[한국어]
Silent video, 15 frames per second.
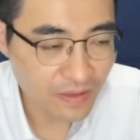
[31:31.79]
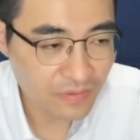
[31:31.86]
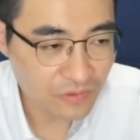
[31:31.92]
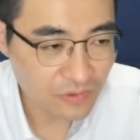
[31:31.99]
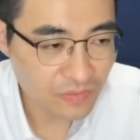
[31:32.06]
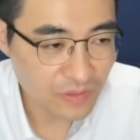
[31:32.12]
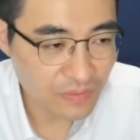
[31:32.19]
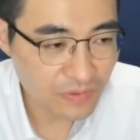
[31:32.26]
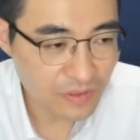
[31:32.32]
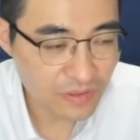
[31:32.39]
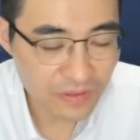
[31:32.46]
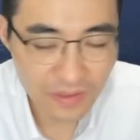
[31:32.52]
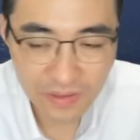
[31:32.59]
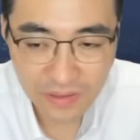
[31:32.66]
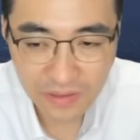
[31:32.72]
좀 탑재가
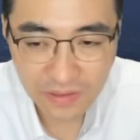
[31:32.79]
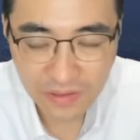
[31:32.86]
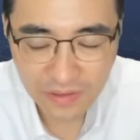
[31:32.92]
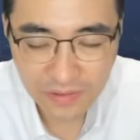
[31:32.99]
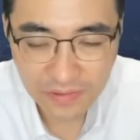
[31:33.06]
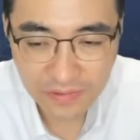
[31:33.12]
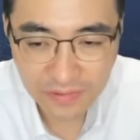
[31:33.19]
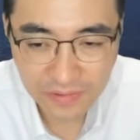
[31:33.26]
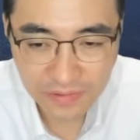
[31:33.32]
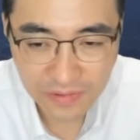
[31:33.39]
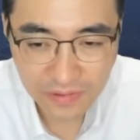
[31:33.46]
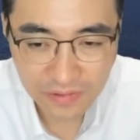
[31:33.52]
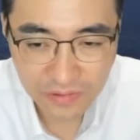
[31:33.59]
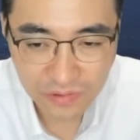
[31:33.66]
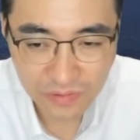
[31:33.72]
될 텐데요.
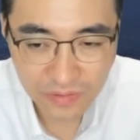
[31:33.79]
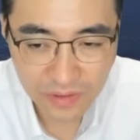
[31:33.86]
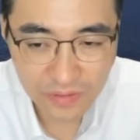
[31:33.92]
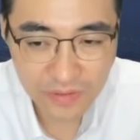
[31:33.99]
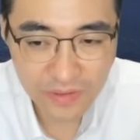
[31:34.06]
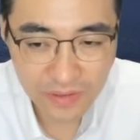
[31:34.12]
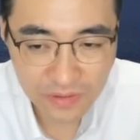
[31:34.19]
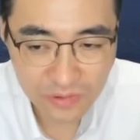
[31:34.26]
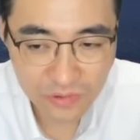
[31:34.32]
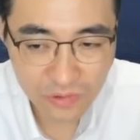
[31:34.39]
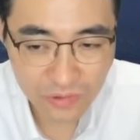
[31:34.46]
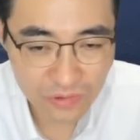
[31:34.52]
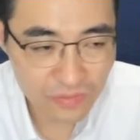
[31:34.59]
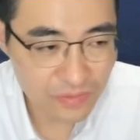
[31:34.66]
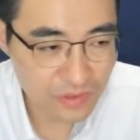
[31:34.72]
어쨌든 좀 리비안은
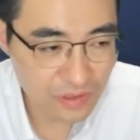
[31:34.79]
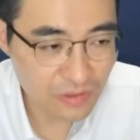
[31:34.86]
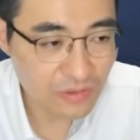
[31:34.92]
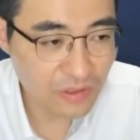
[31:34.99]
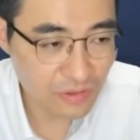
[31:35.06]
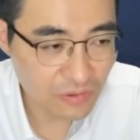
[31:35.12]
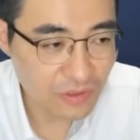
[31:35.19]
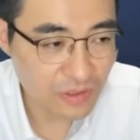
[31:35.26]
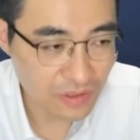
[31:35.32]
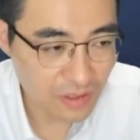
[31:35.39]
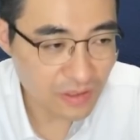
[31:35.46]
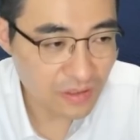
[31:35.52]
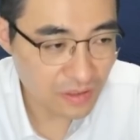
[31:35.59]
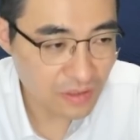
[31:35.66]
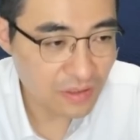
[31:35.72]
조금 지연되고
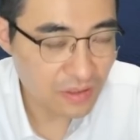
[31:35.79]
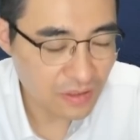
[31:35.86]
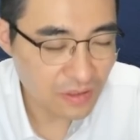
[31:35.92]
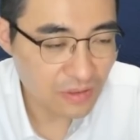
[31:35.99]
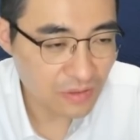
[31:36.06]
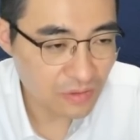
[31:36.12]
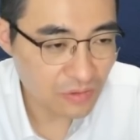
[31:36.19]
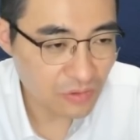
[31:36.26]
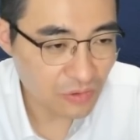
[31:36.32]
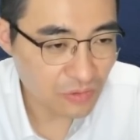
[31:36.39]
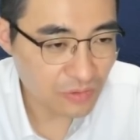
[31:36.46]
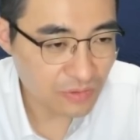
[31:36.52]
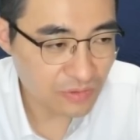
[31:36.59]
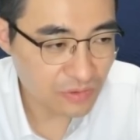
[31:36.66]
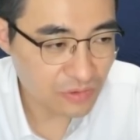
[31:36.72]
있다. 이
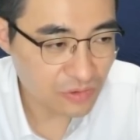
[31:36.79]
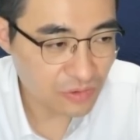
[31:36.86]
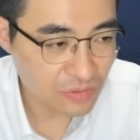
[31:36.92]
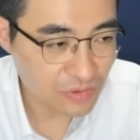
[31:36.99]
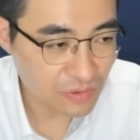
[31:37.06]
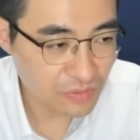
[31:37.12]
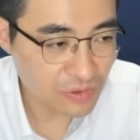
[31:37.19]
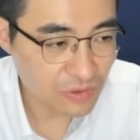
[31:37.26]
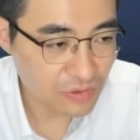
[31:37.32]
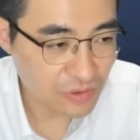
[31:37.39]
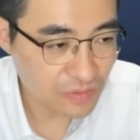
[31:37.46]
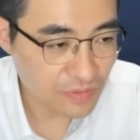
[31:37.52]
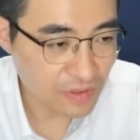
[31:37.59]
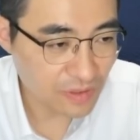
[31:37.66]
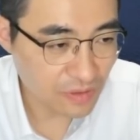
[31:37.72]
부분은 좀 염두에
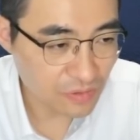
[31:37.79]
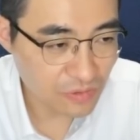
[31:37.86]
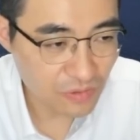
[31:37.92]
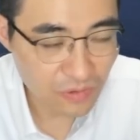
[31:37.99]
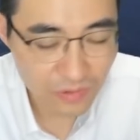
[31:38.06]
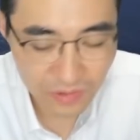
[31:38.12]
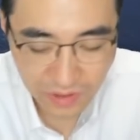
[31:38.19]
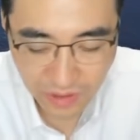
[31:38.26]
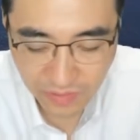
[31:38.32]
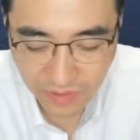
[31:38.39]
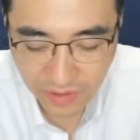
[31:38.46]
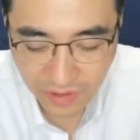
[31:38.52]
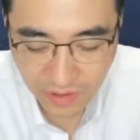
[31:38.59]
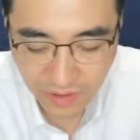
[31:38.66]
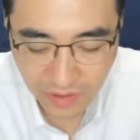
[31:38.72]
두시면 되겠고, 그
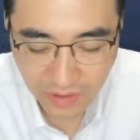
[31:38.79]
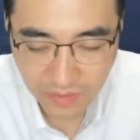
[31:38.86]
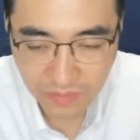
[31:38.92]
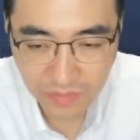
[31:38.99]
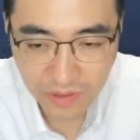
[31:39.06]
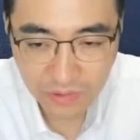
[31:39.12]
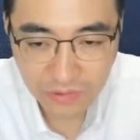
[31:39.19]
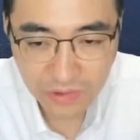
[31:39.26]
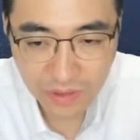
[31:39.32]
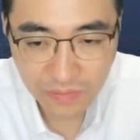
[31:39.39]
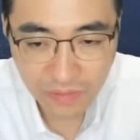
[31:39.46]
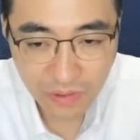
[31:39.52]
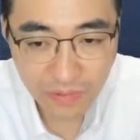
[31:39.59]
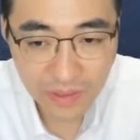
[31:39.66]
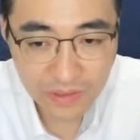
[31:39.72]
다음에 미국의
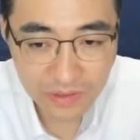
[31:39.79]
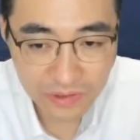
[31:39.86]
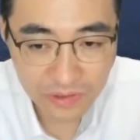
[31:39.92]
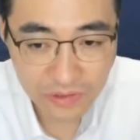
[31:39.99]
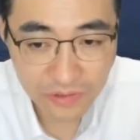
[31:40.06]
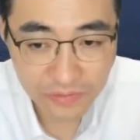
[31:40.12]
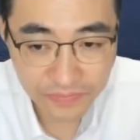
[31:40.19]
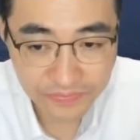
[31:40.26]
법안 있죠.